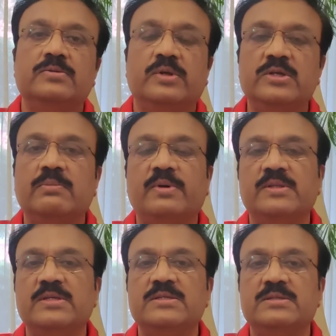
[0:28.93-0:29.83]
సో రిషబ్
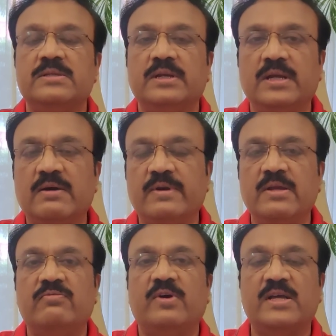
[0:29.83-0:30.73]
పంత్ ఈజ్
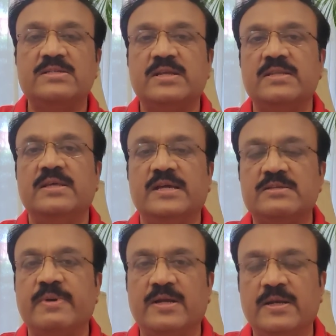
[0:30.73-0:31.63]
రికవరింగ్ ఫాస్టర్ దెన్
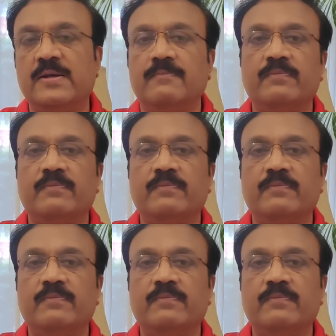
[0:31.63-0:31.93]
ఎక్స్పెక్టెడ్